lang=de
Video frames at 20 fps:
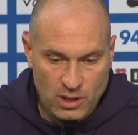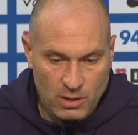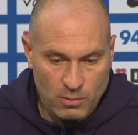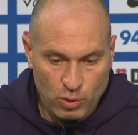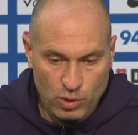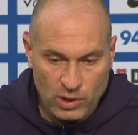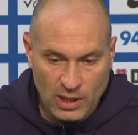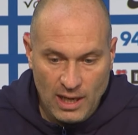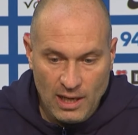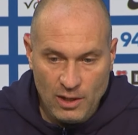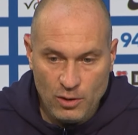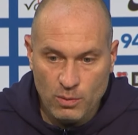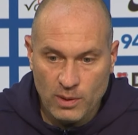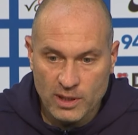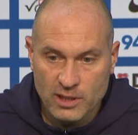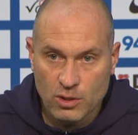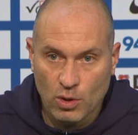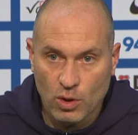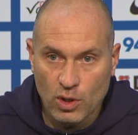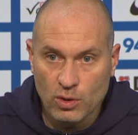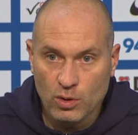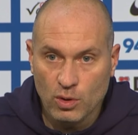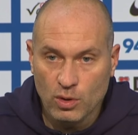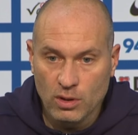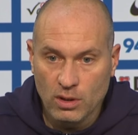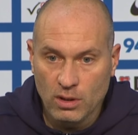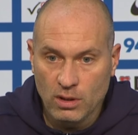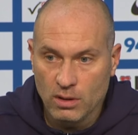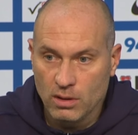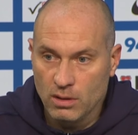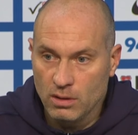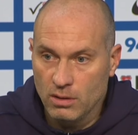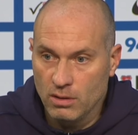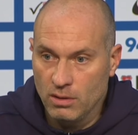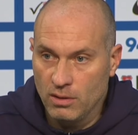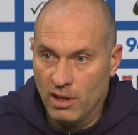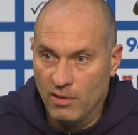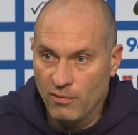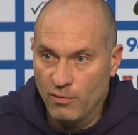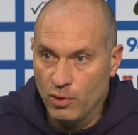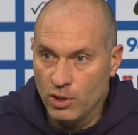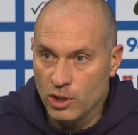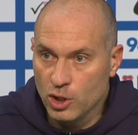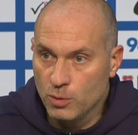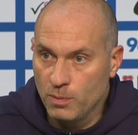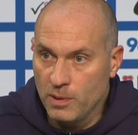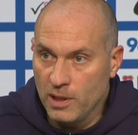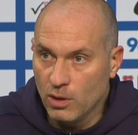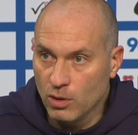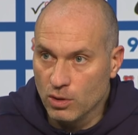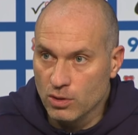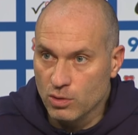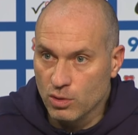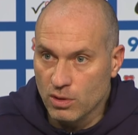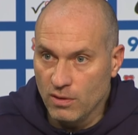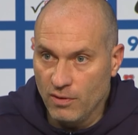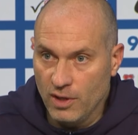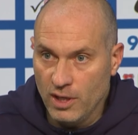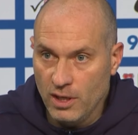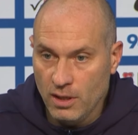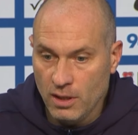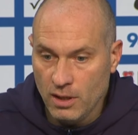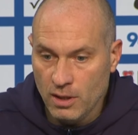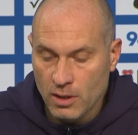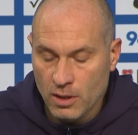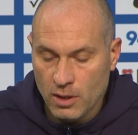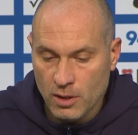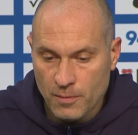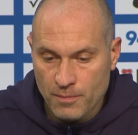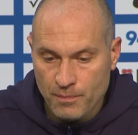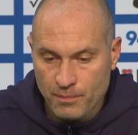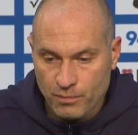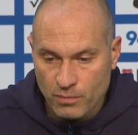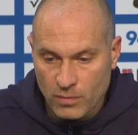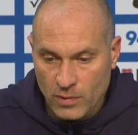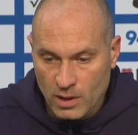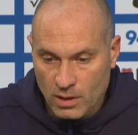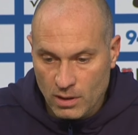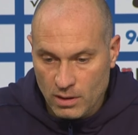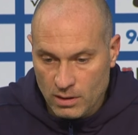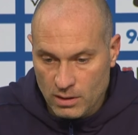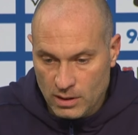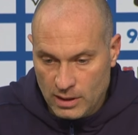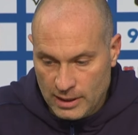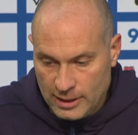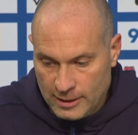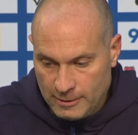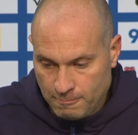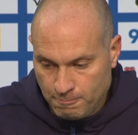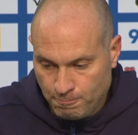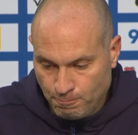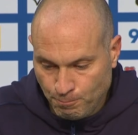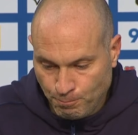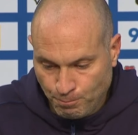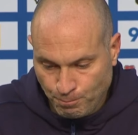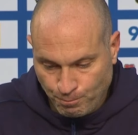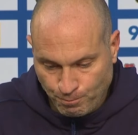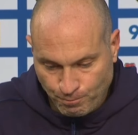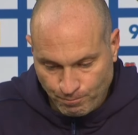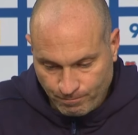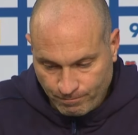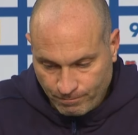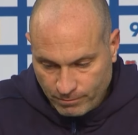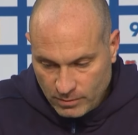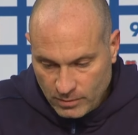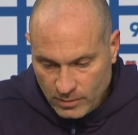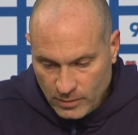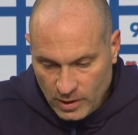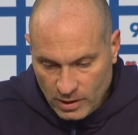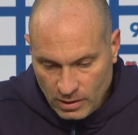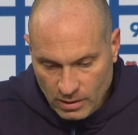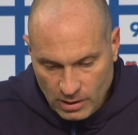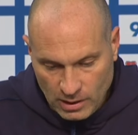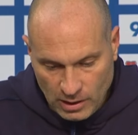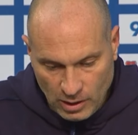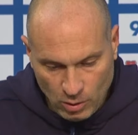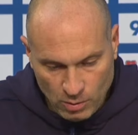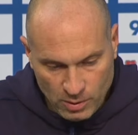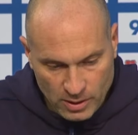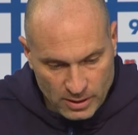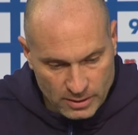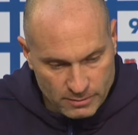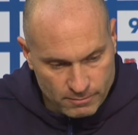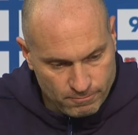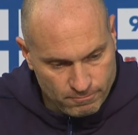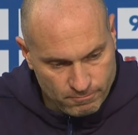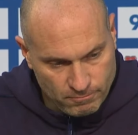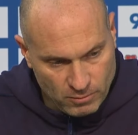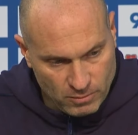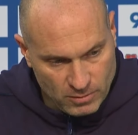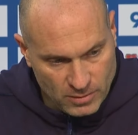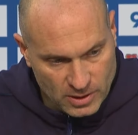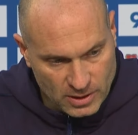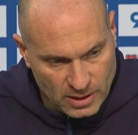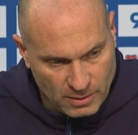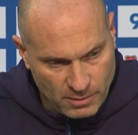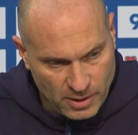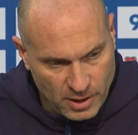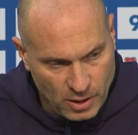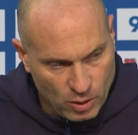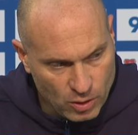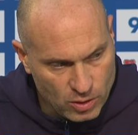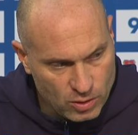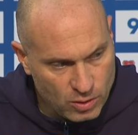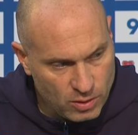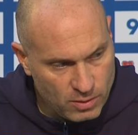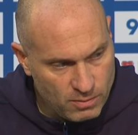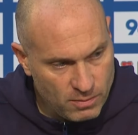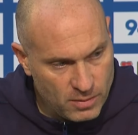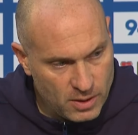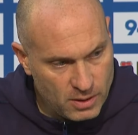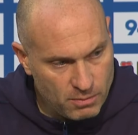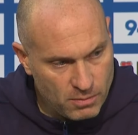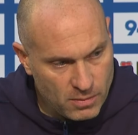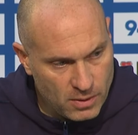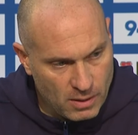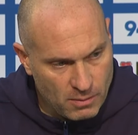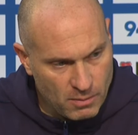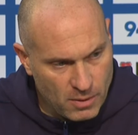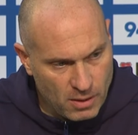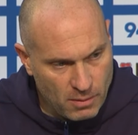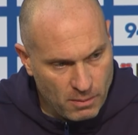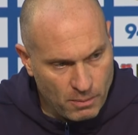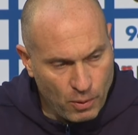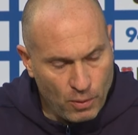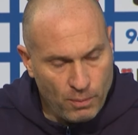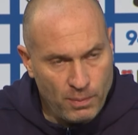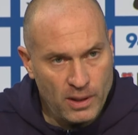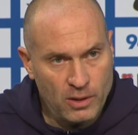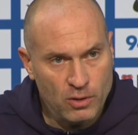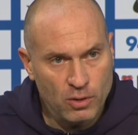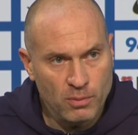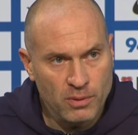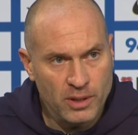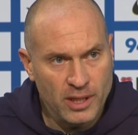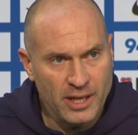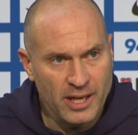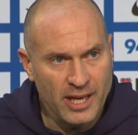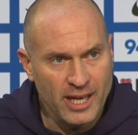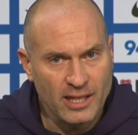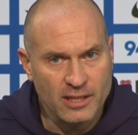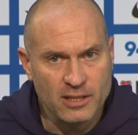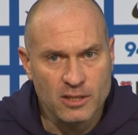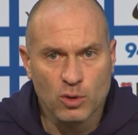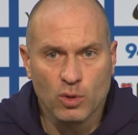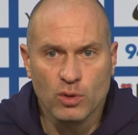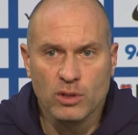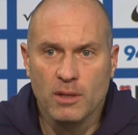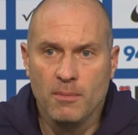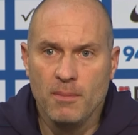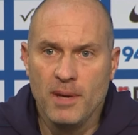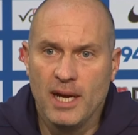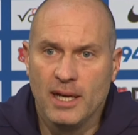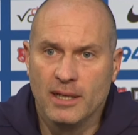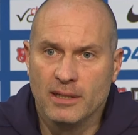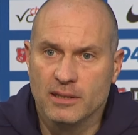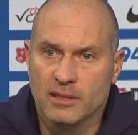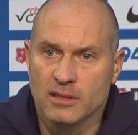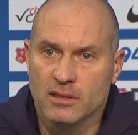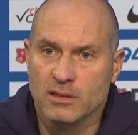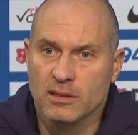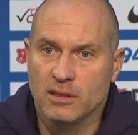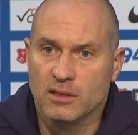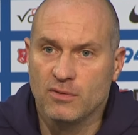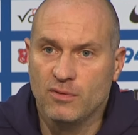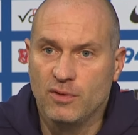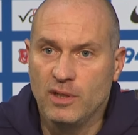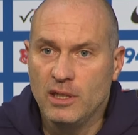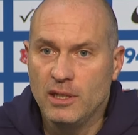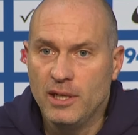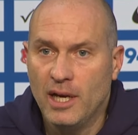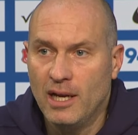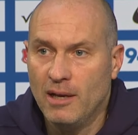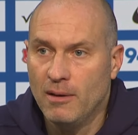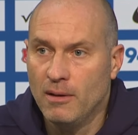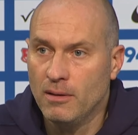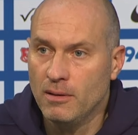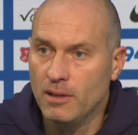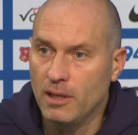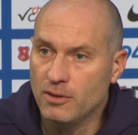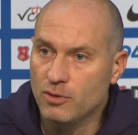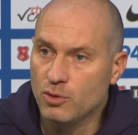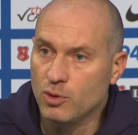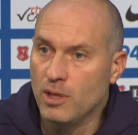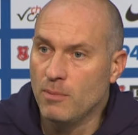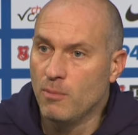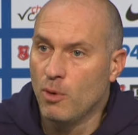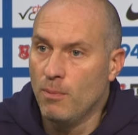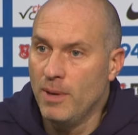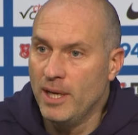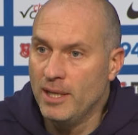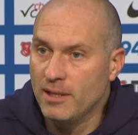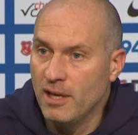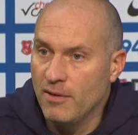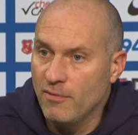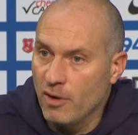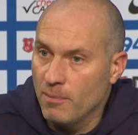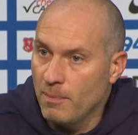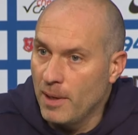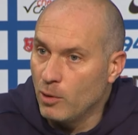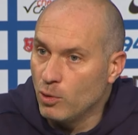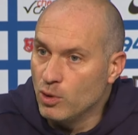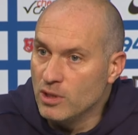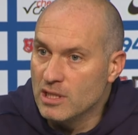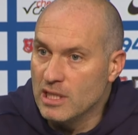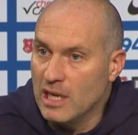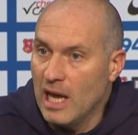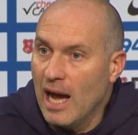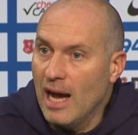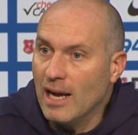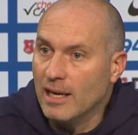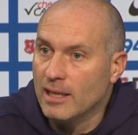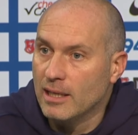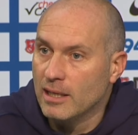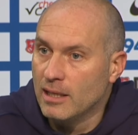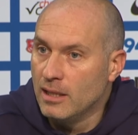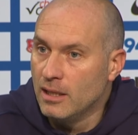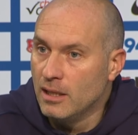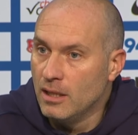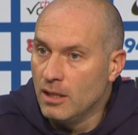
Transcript: mit einer brutalen Überzeugung dafür das Spiel auch zu gewinnen. Ähm, ich glaube, das hat man auch so im, im, am, am, Publikum in der Reaktion gemerkt, dass, dass viel da zu dem Moment einfach bei uns lag.